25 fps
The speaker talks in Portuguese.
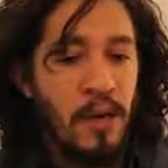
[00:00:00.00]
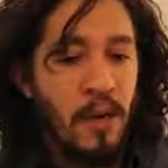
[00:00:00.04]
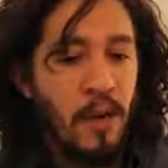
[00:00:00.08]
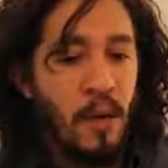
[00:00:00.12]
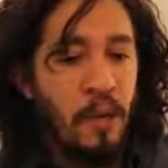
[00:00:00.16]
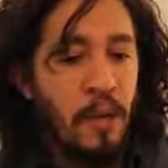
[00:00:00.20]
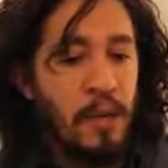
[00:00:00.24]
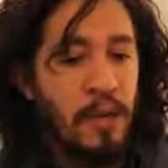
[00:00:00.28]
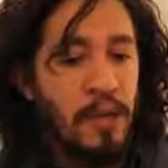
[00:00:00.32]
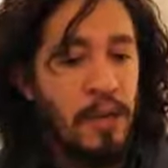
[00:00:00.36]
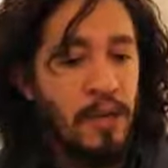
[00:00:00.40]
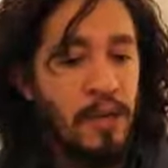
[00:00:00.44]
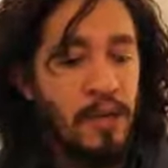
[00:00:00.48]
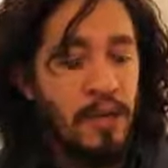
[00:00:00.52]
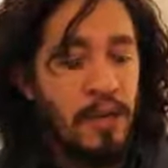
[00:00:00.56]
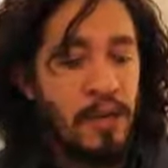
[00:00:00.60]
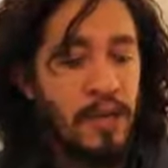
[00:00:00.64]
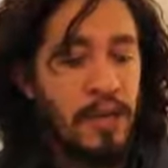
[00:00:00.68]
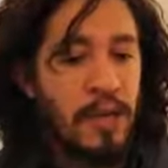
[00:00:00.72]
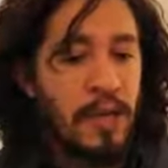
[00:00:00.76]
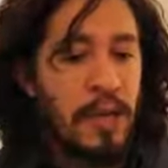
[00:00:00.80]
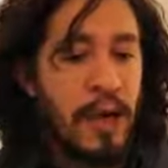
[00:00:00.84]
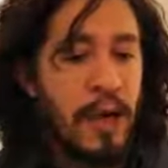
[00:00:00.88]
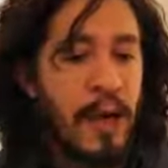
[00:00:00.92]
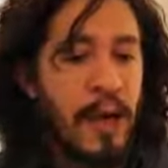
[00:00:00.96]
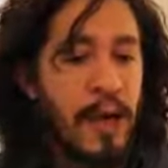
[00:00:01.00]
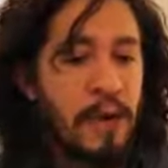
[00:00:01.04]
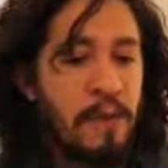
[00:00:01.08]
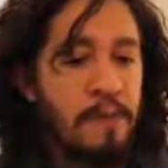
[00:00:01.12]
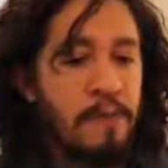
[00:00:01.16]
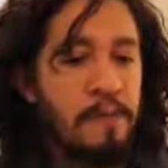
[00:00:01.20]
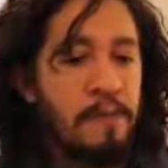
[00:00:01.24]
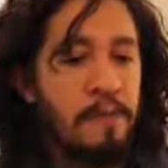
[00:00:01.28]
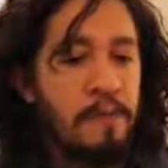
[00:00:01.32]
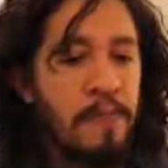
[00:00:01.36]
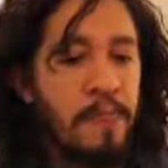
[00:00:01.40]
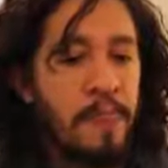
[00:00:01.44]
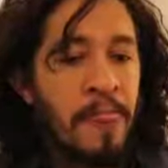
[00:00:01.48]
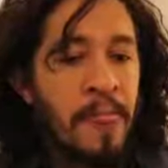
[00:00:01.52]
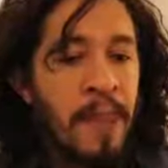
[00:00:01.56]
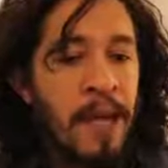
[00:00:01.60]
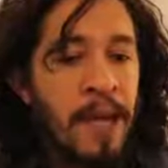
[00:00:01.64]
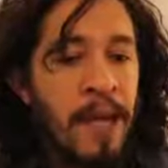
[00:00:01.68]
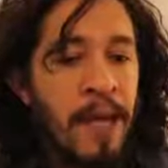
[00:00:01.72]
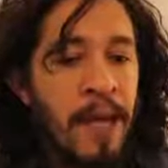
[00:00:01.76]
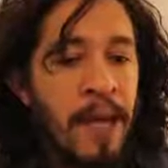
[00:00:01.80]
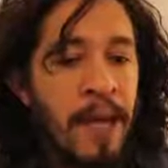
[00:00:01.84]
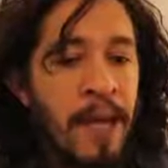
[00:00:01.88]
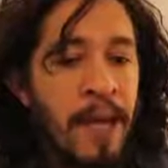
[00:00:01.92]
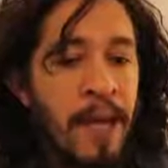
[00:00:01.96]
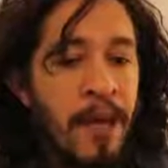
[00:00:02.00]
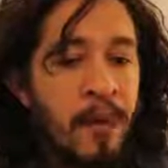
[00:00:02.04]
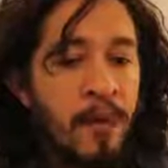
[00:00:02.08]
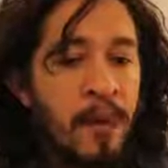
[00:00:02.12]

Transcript: o poder judiciário, é,